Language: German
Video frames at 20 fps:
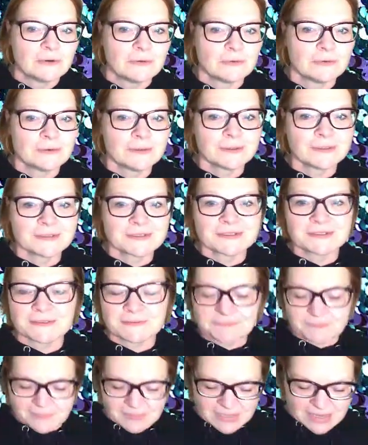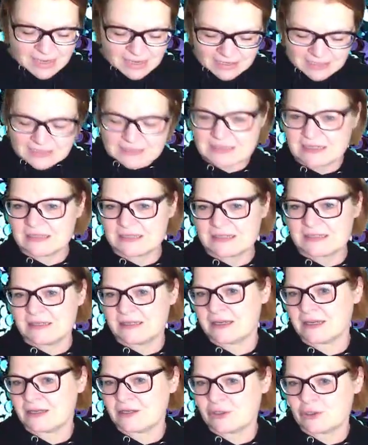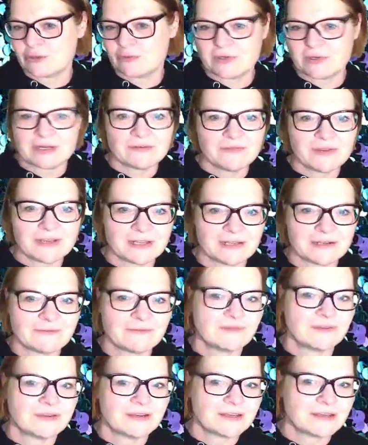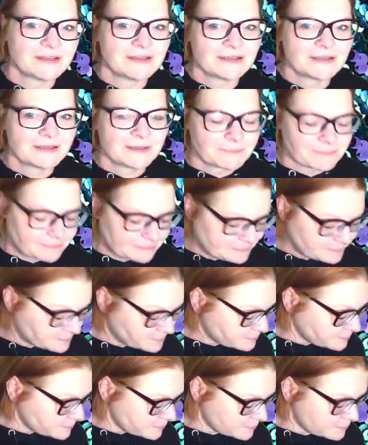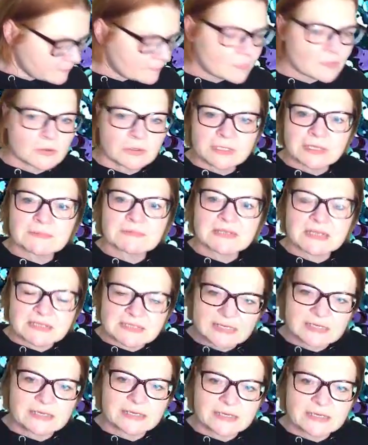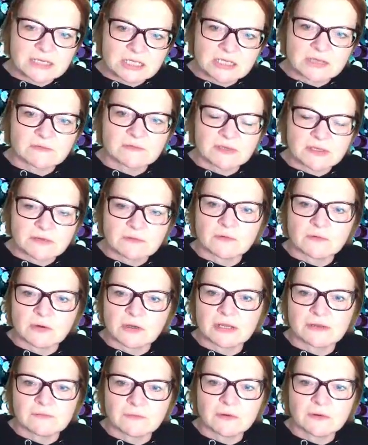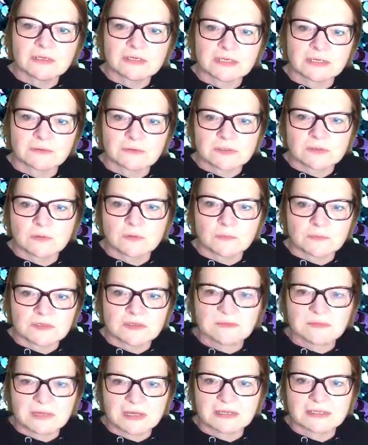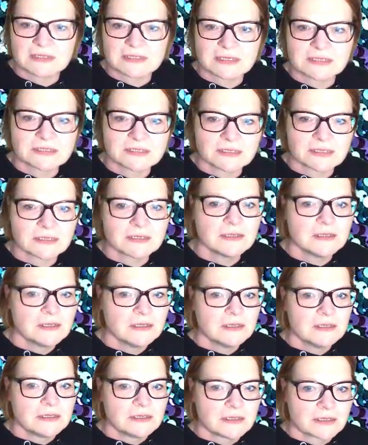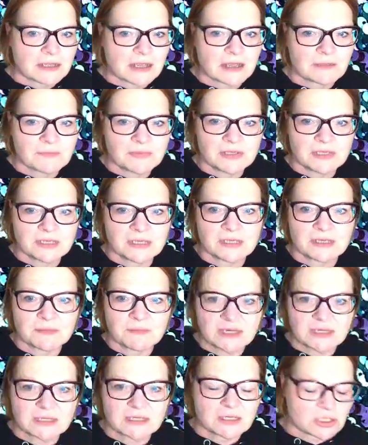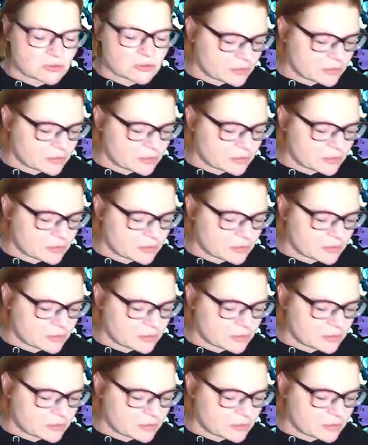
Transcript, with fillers: Und ja, das hat sich ganz schön entwickelt, finde ich. Ich habe es tatsächlich geschafft, jede Woche ein Wochentaroskop zu machen seither. Da bin ich mächtig